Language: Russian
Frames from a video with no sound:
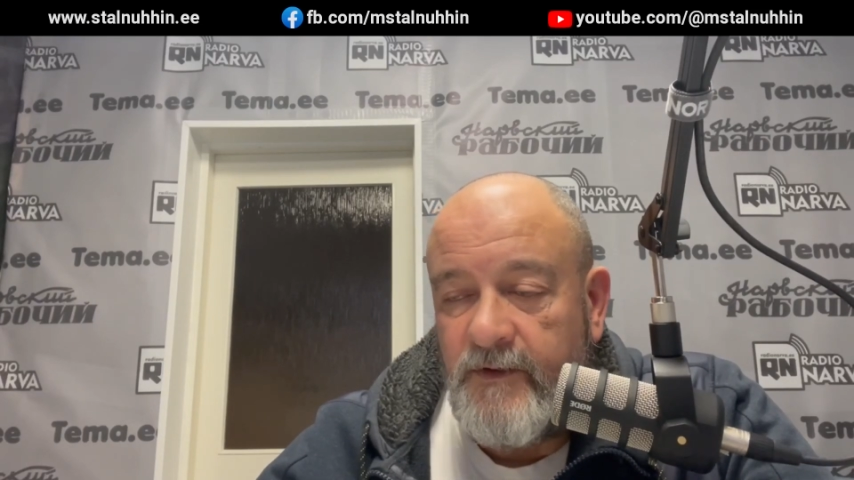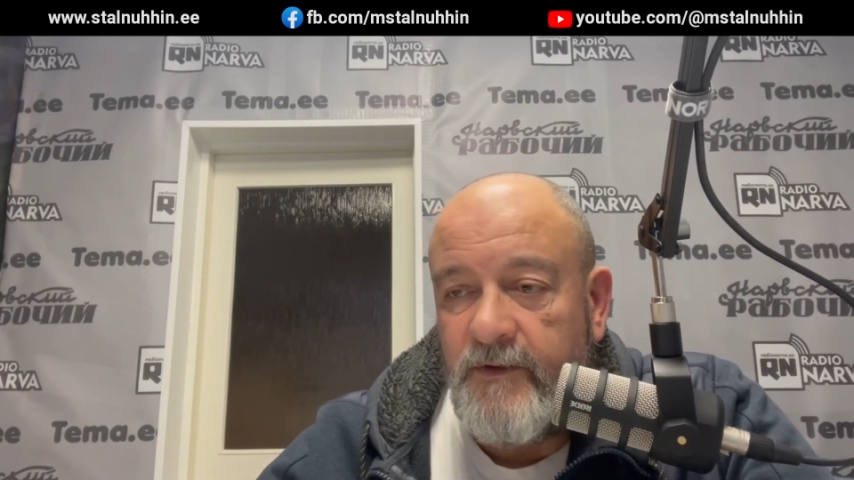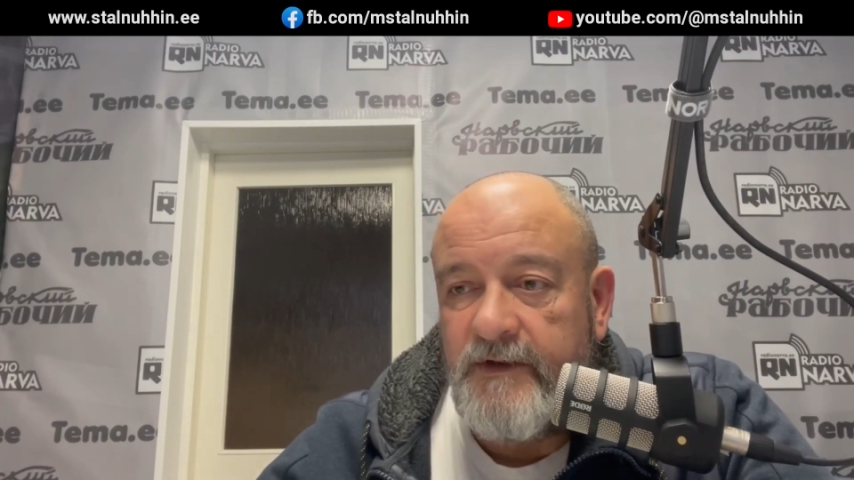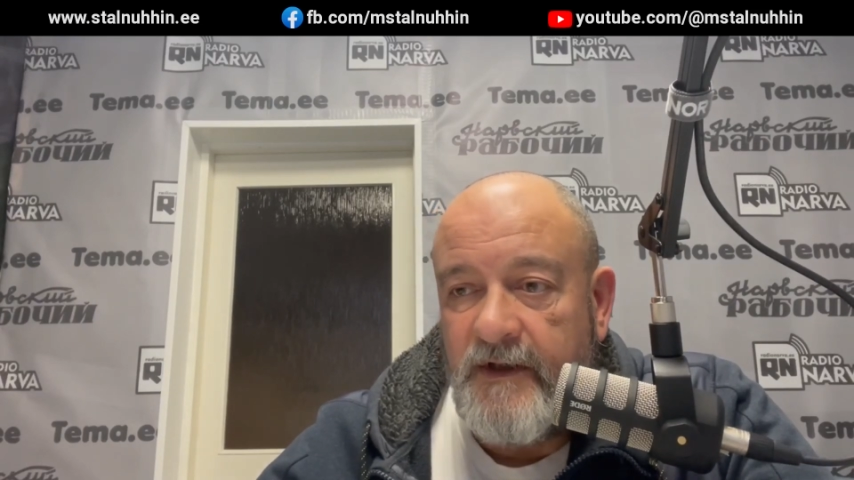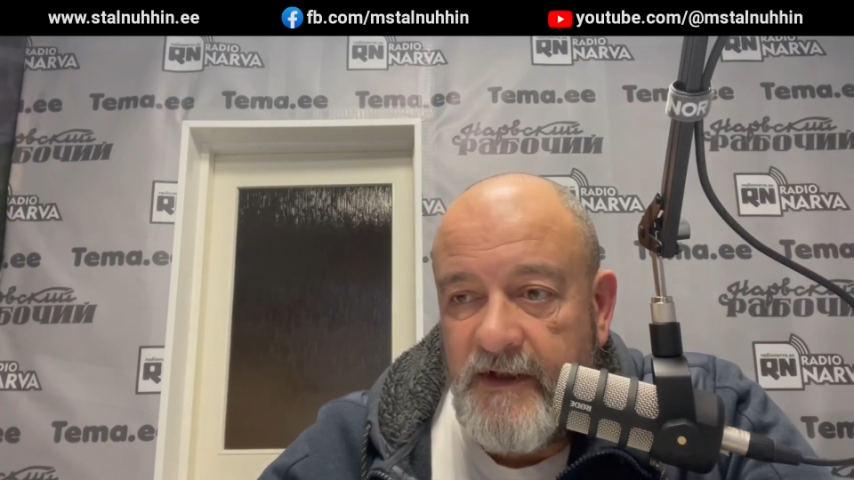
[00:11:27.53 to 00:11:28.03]

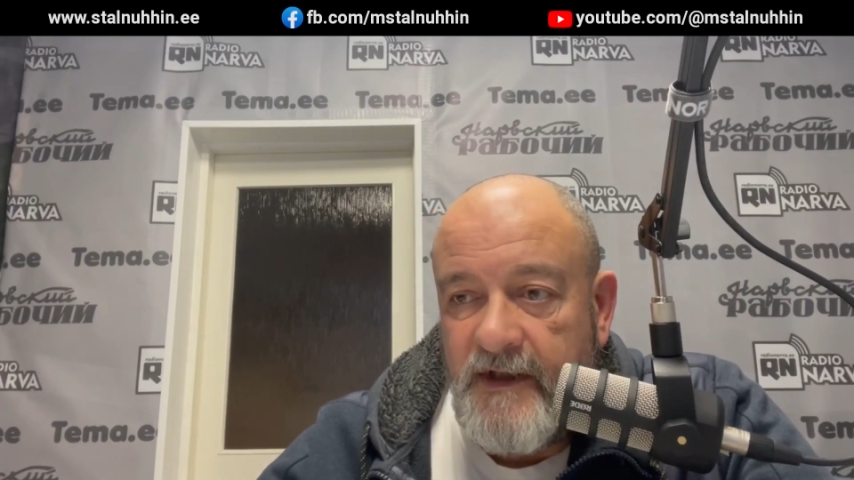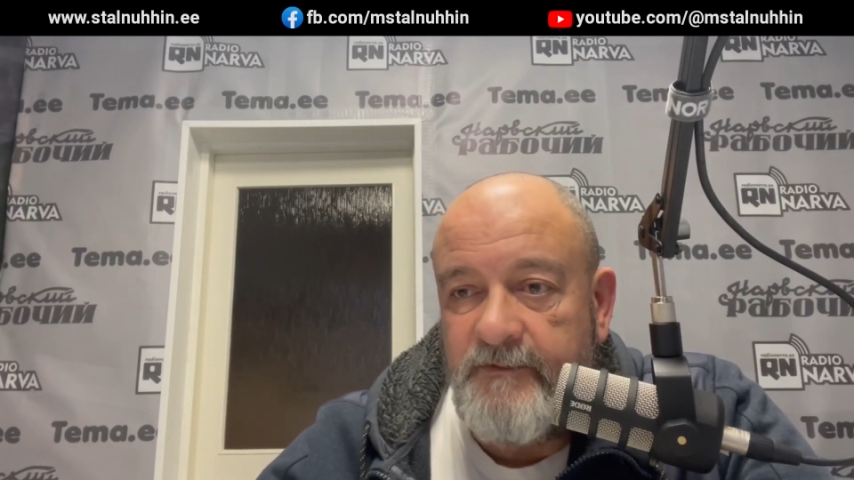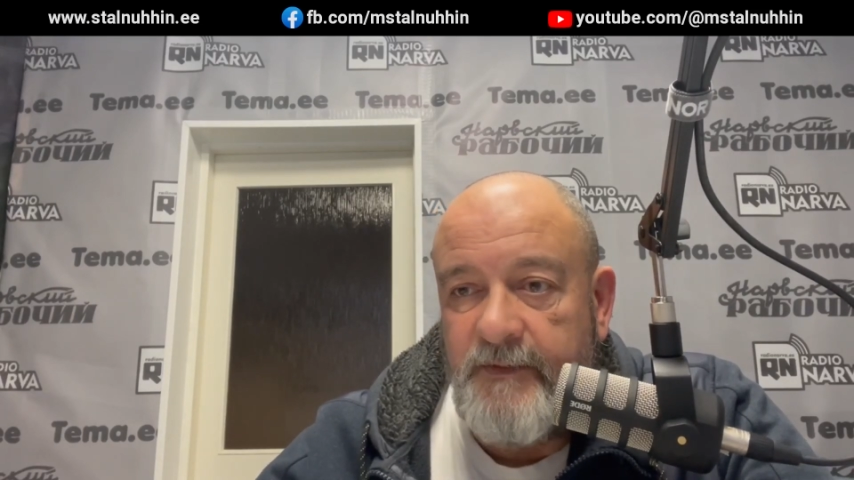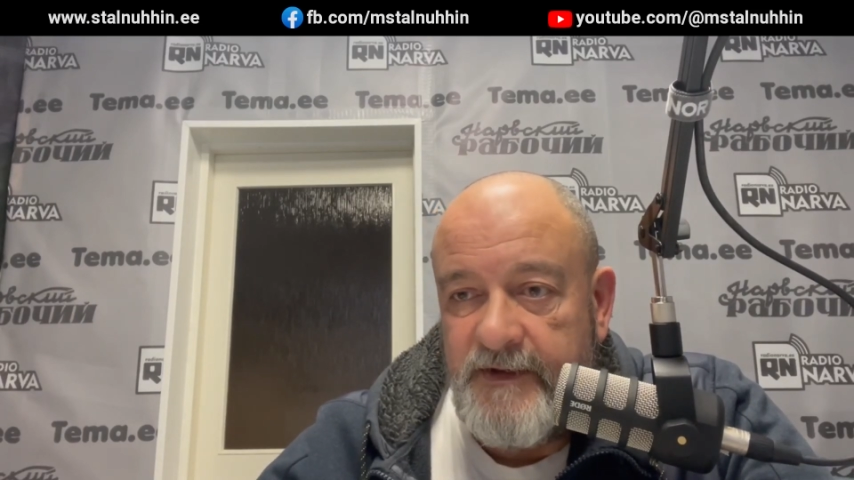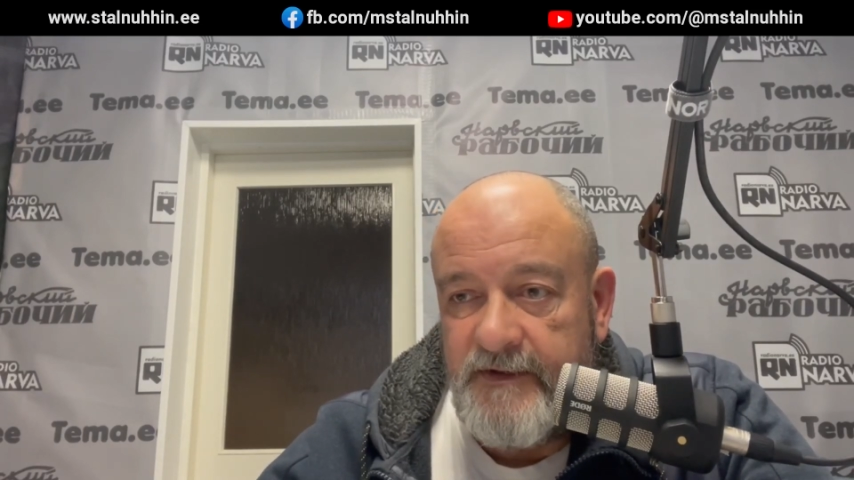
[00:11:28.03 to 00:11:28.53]
хоть раз
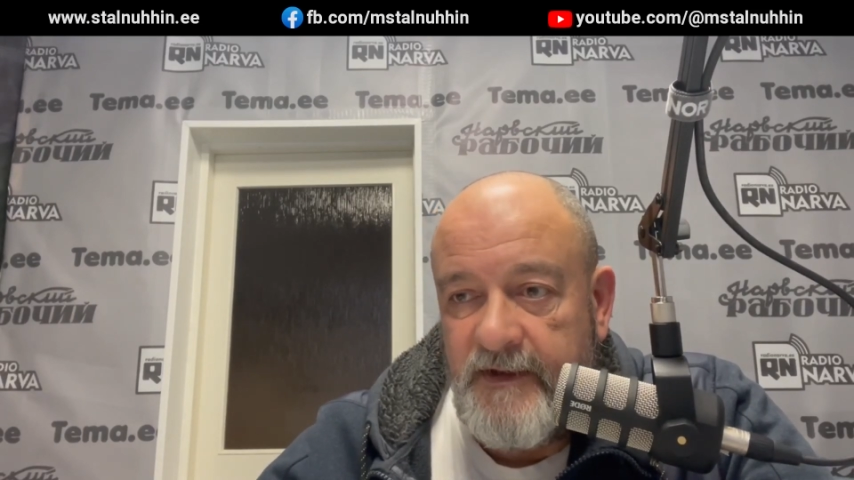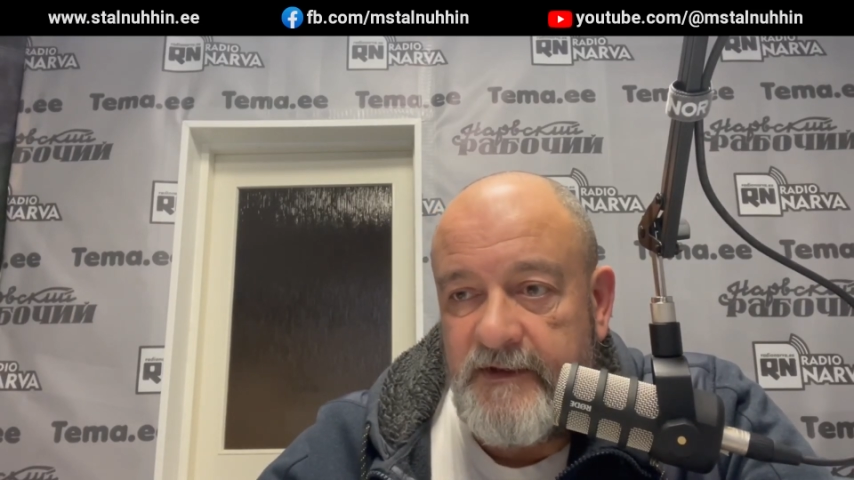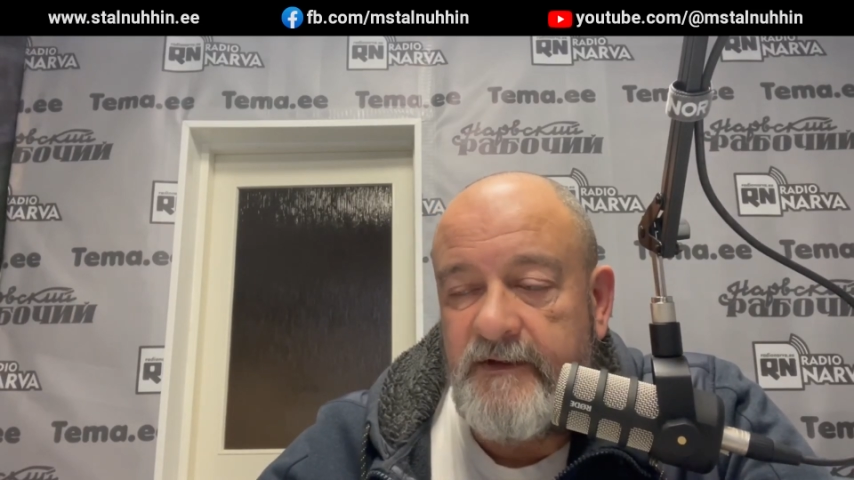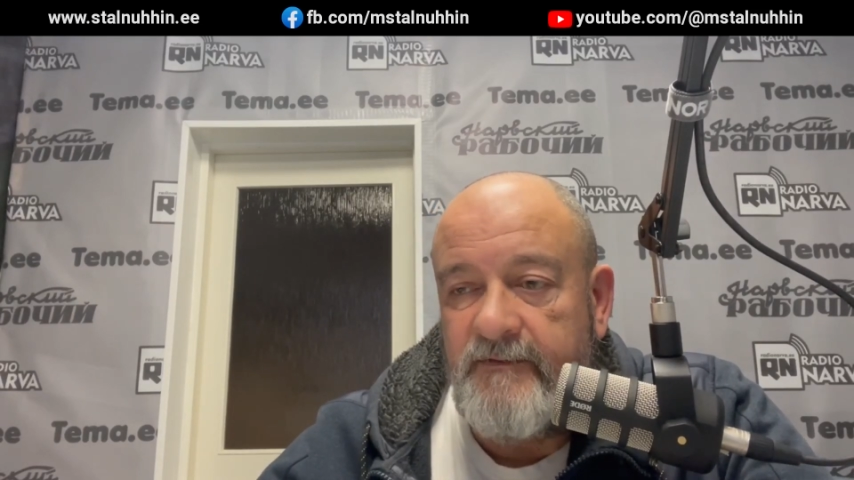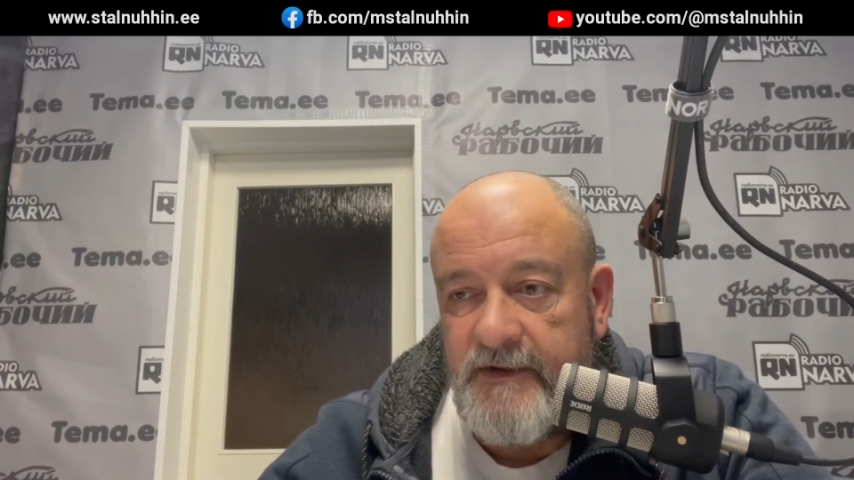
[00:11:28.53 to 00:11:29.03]
признаться в